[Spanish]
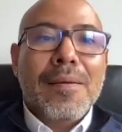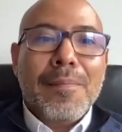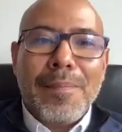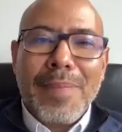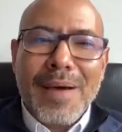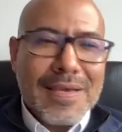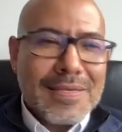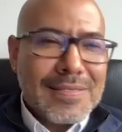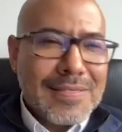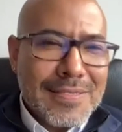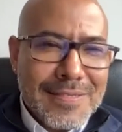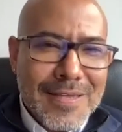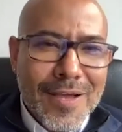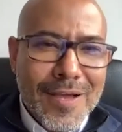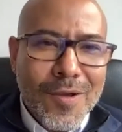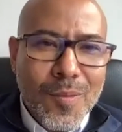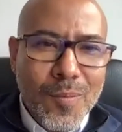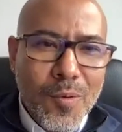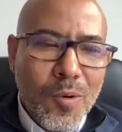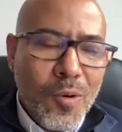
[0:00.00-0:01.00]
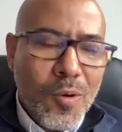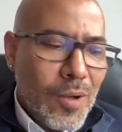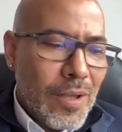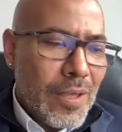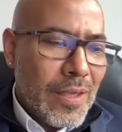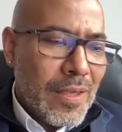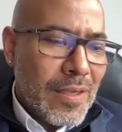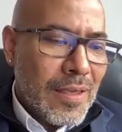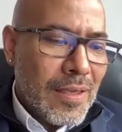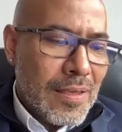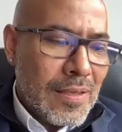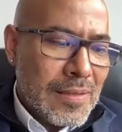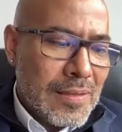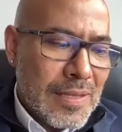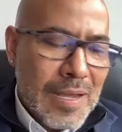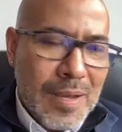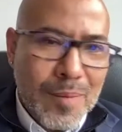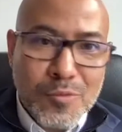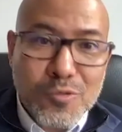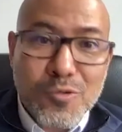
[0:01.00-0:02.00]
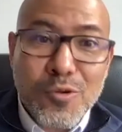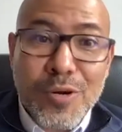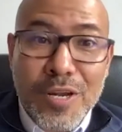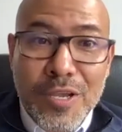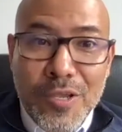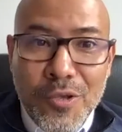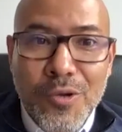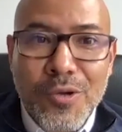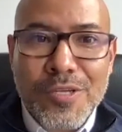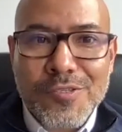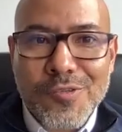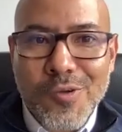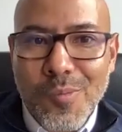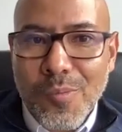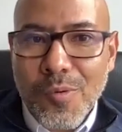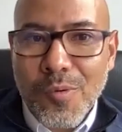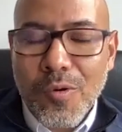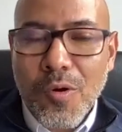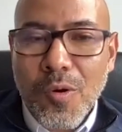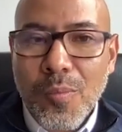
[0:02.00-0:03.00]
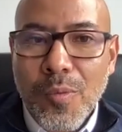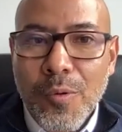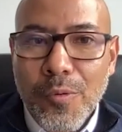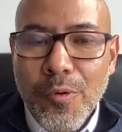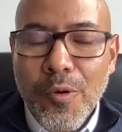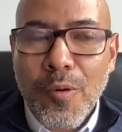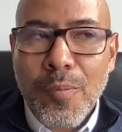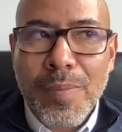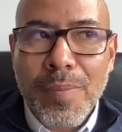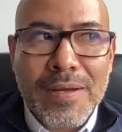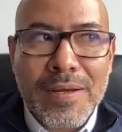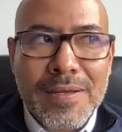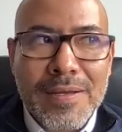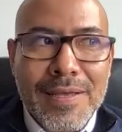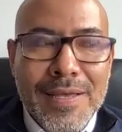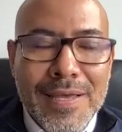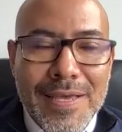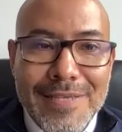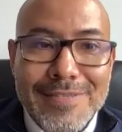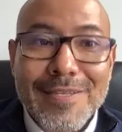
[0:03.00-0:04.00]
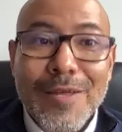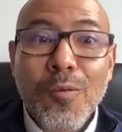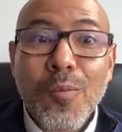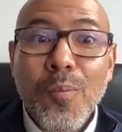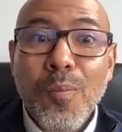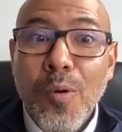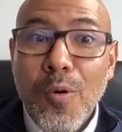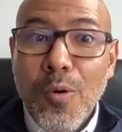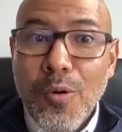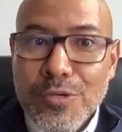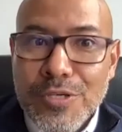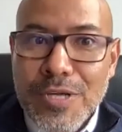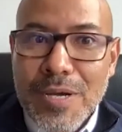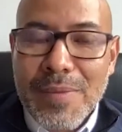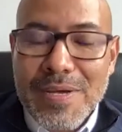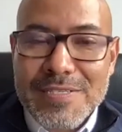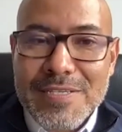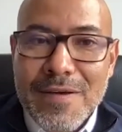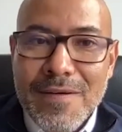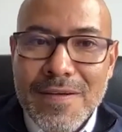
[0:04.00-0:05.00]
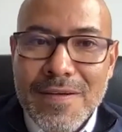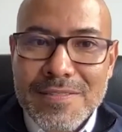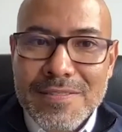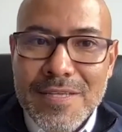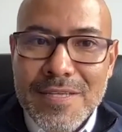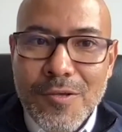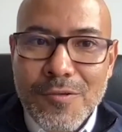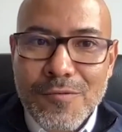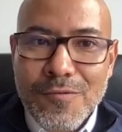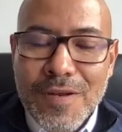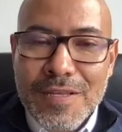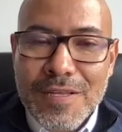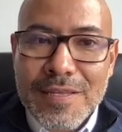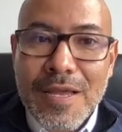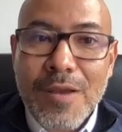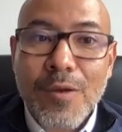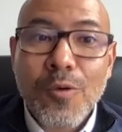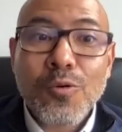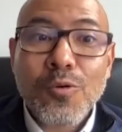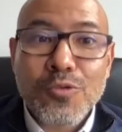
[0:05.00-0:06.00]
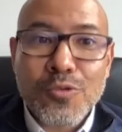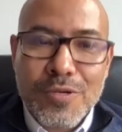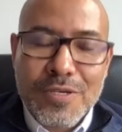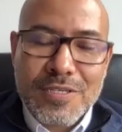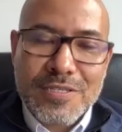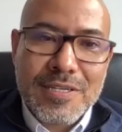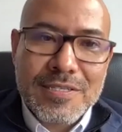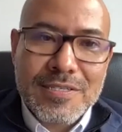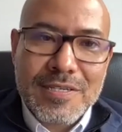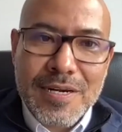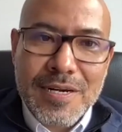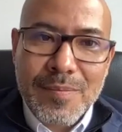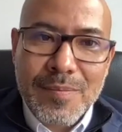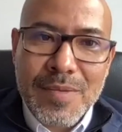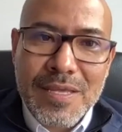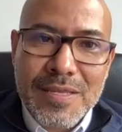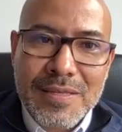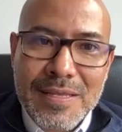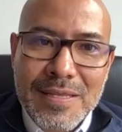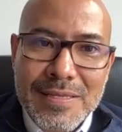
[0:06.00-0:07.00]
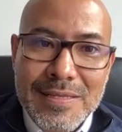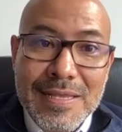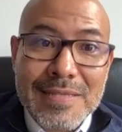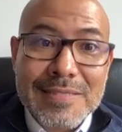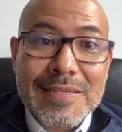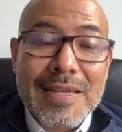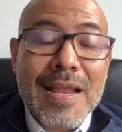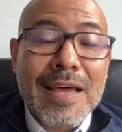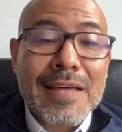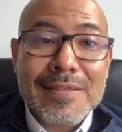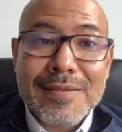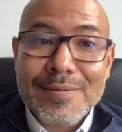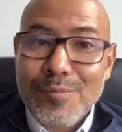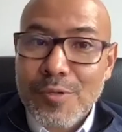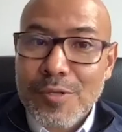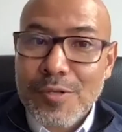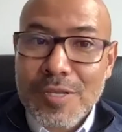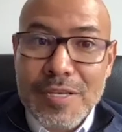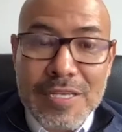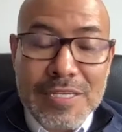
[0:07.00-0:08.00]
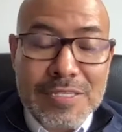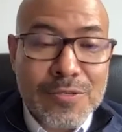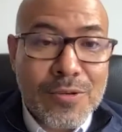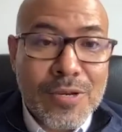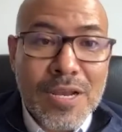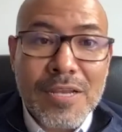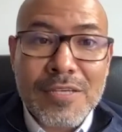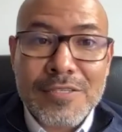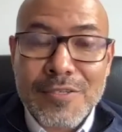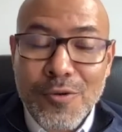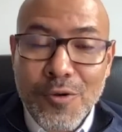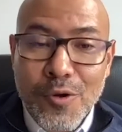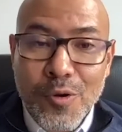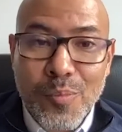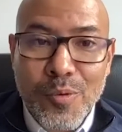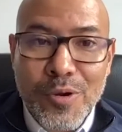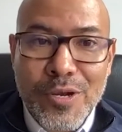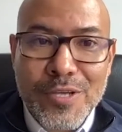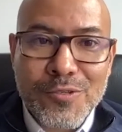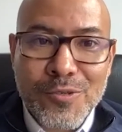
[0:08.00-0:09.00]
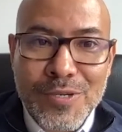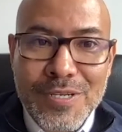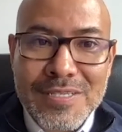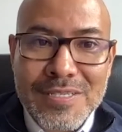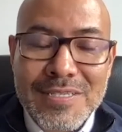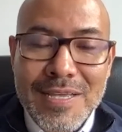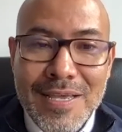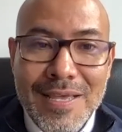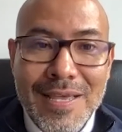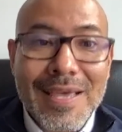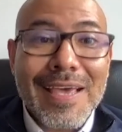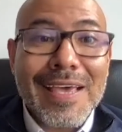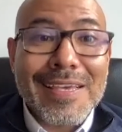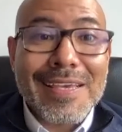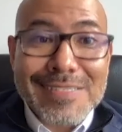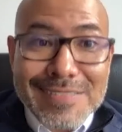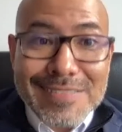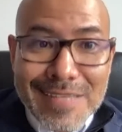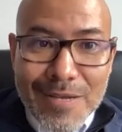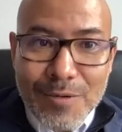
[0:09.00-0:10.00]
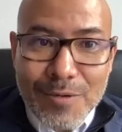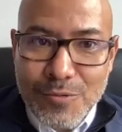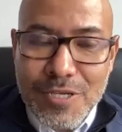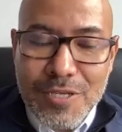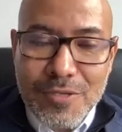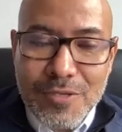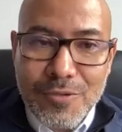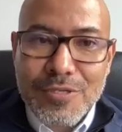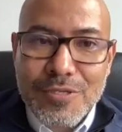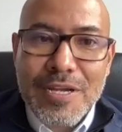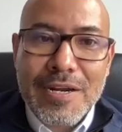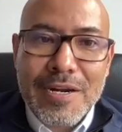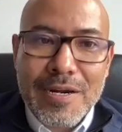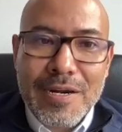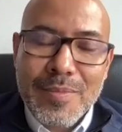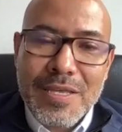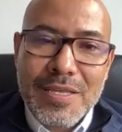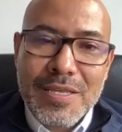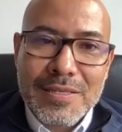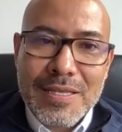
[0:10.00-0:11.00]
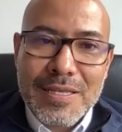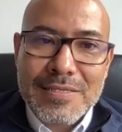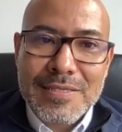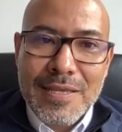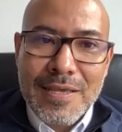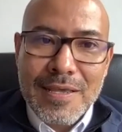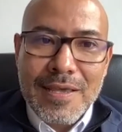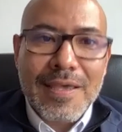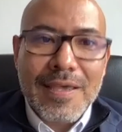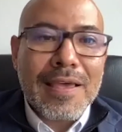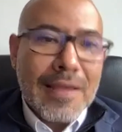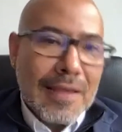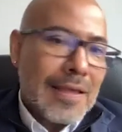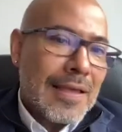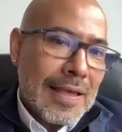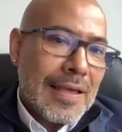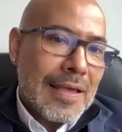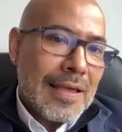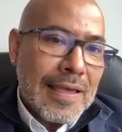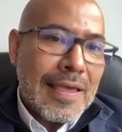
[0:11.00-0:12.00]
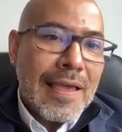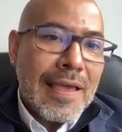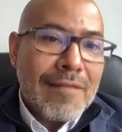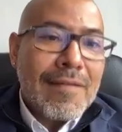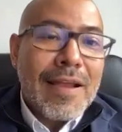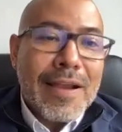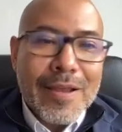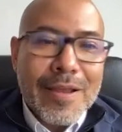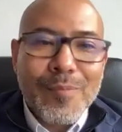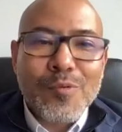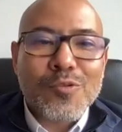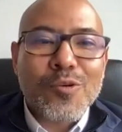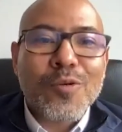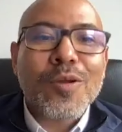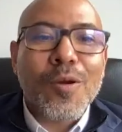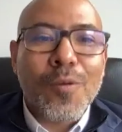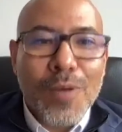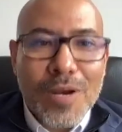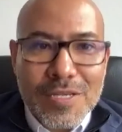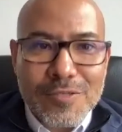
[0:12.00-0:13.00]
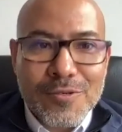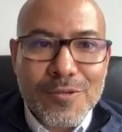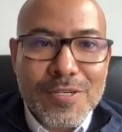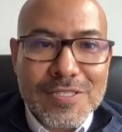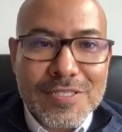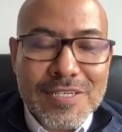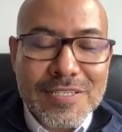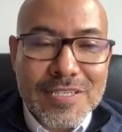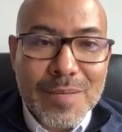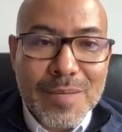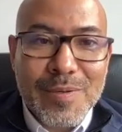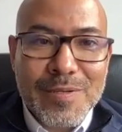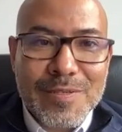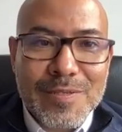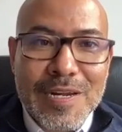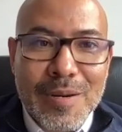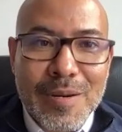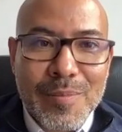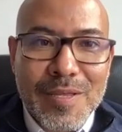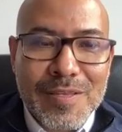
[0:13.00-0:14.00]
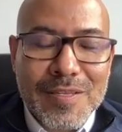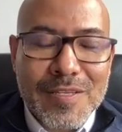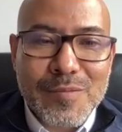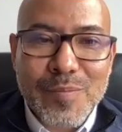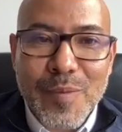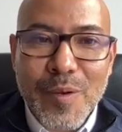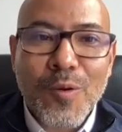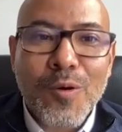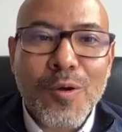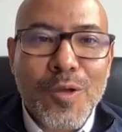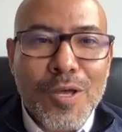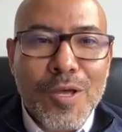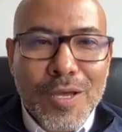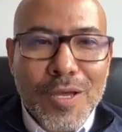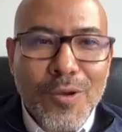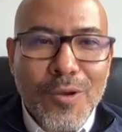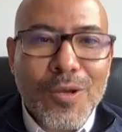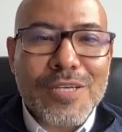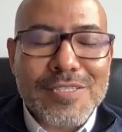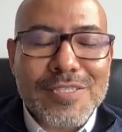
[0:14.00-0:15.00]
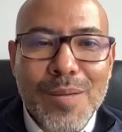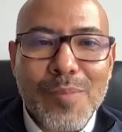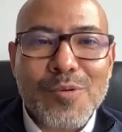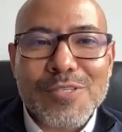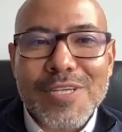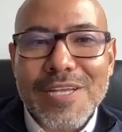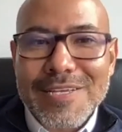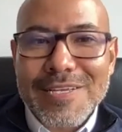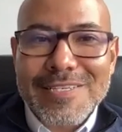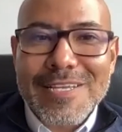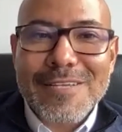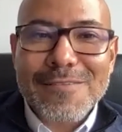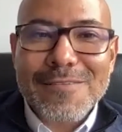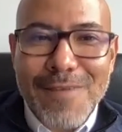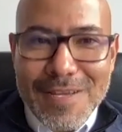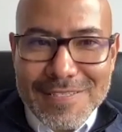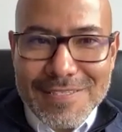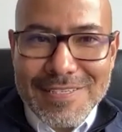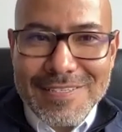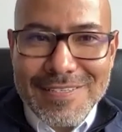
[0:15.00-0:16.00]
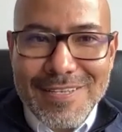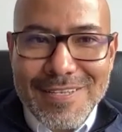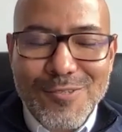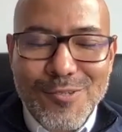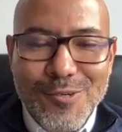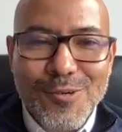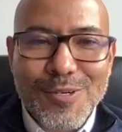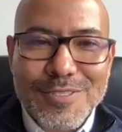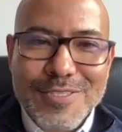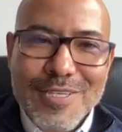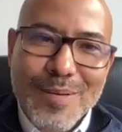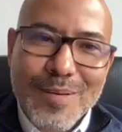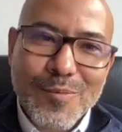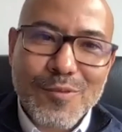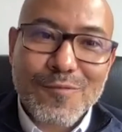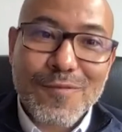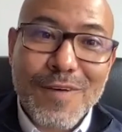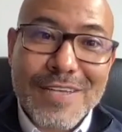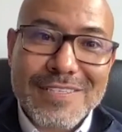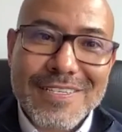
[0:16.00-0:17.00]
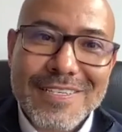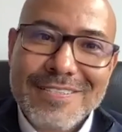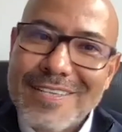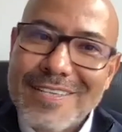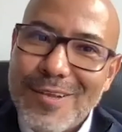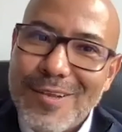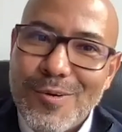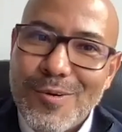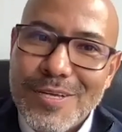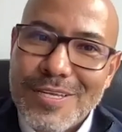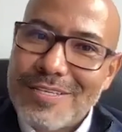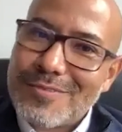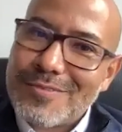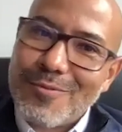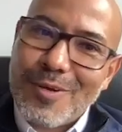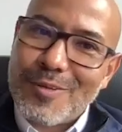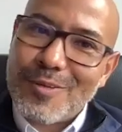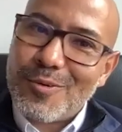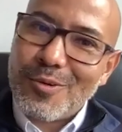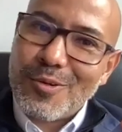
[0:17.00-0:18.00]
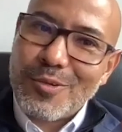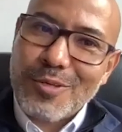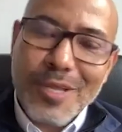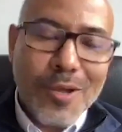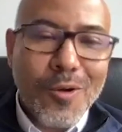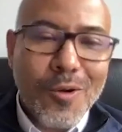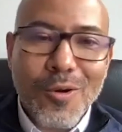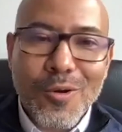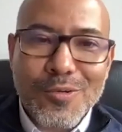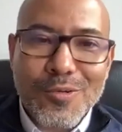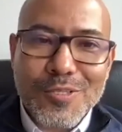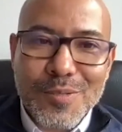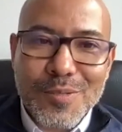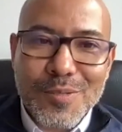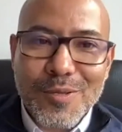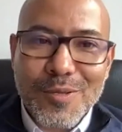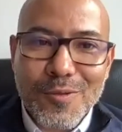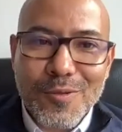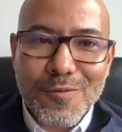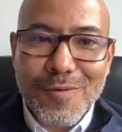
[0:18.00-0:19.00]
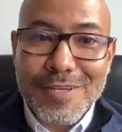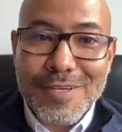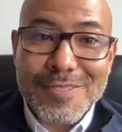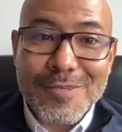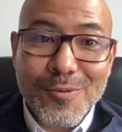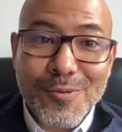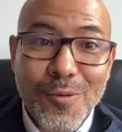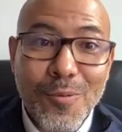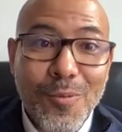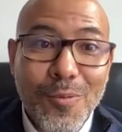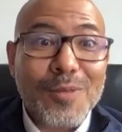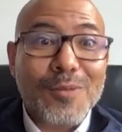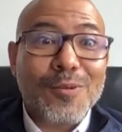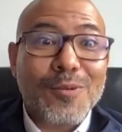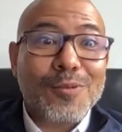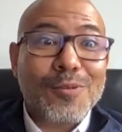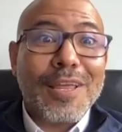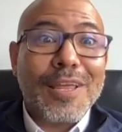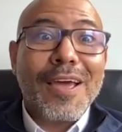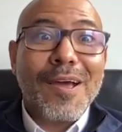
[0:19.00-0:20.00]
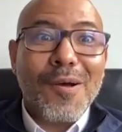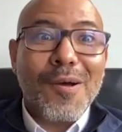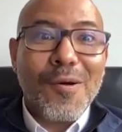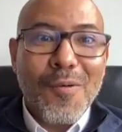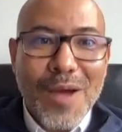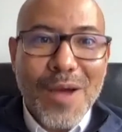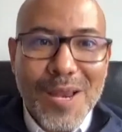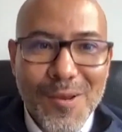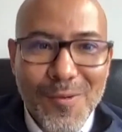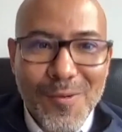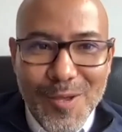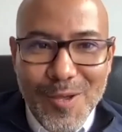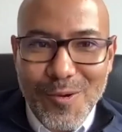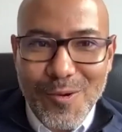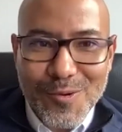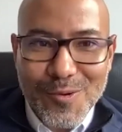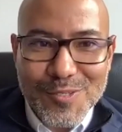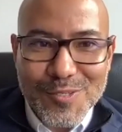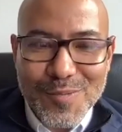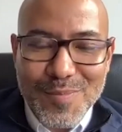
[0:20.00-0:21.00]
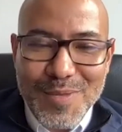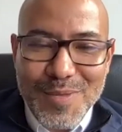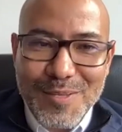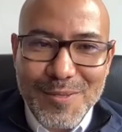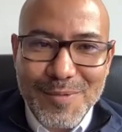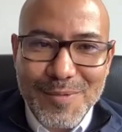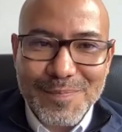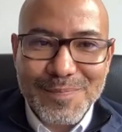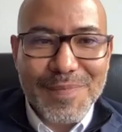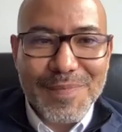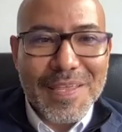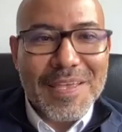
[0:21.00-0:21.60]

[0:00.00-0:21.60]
países ya como, eh, digamos, o regiones como, como Europa están un poco ya más avanzados frente al uso de estas herramientas. Las grandes multinacionales y corporaciones están usando ya herramientas que, que, hablaremos sobre cuáles son esos tipos de herramientas. Pero creo que estamos en esas fases. De hecho, decíamos, fase cero es cuando no tengo conocimiento, fase uno cuando tengo algo de conocimiento